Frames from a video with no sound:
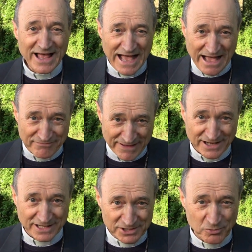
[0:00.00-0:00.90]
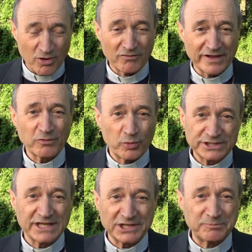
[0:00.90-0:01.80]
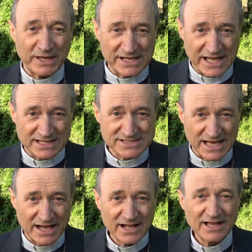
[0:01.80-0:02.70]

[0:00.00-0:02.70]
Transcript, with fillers: a farla di nuovo questa esperienza